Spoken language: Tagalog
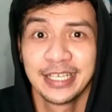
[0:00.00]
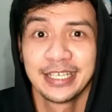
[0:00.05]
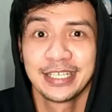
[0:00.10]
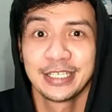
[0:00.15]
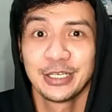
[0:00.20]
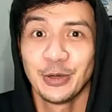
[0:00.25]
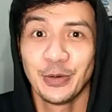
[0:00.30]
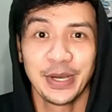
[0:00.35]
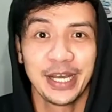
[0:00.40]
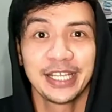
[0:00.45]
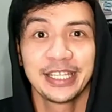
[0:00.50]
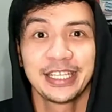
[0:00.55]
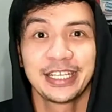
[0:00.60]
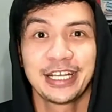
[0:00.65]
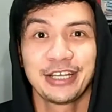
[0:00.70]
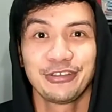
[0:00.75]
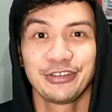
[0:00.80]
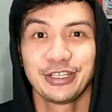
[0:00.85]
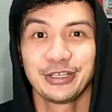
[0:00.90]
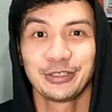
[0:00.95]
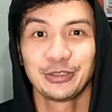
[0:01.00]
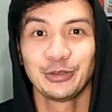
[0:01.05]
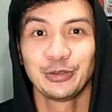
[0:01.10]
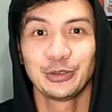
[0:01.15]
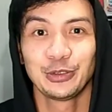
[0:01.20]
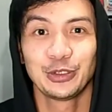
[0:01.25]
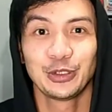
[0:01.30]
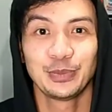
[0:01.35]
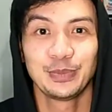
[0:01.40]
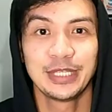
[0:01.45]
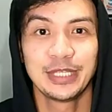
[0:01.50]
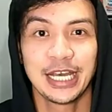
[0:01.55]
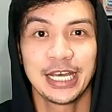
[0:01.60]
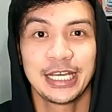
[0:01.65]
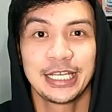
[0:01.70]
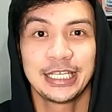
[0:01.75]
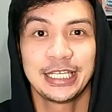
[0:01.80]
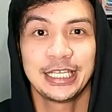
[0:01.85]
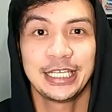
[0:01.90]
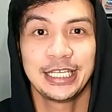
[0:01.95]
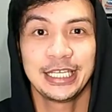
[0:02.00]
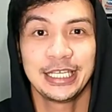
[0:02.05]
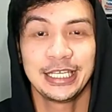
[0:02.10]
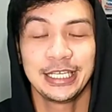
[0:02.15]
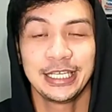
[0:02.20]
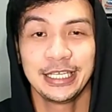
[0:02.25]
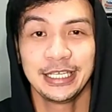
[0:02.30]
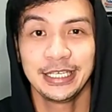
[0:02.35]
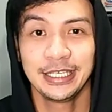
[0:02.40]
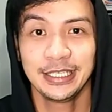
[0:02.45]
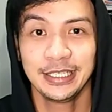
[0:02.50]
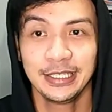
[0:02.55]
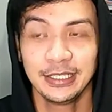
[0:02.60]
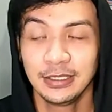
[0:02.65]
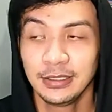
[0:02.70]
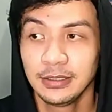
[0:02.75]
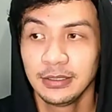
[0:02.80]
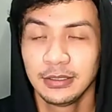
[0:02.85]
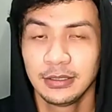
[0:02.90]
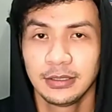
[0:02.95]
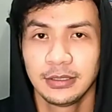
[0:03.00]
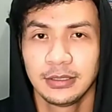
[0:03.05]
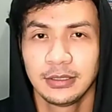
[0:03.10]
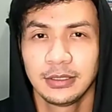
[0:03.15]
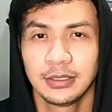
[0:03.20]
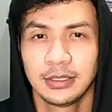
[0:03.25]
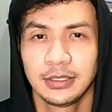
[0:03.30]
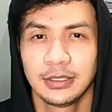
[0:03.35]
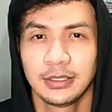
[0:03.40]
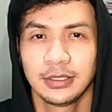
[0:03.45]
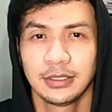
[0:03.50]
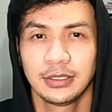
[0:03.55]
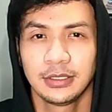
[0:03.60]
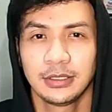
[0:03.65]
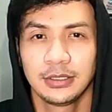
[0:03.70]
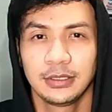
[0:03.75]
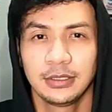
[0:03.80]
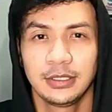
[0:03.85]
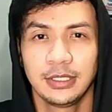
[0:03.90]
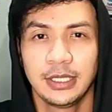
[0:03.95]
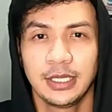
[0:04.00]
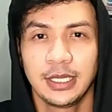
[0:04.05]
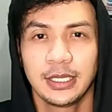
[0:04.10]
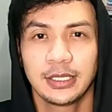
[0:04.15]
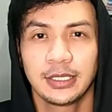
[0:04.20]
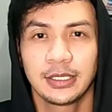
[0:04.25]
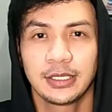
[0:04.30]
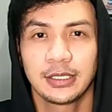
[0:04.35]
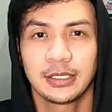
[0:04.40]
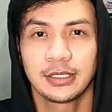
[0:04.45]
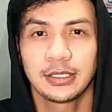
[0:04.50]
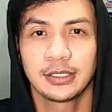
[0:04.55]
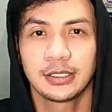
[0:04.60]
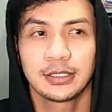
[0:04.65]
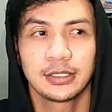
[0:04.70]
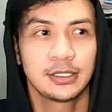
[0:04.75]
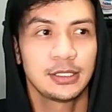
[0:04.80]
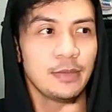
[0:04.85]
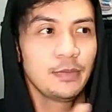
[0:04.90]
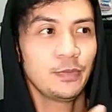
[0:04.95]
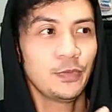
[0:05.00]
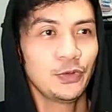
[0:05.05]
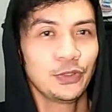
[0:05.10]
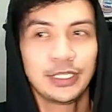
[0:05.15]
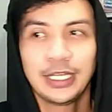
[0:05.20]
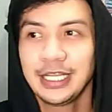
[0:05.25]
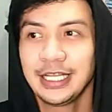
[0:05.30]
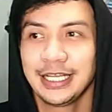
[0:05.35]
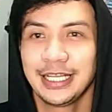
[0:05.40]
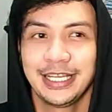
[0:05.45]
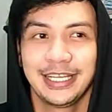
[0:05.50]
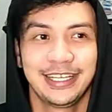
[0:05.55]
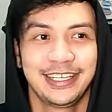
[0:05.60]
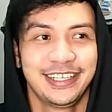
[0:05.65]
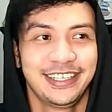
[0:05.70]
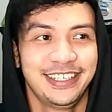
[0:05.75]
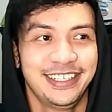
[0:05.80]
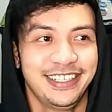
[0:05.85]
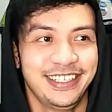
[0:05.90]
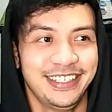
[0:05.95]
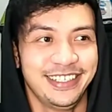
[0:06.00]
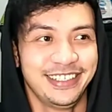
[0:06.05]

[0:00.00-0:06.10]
gawa na ngayon ng YouTube dahil direct, saan po talaga ang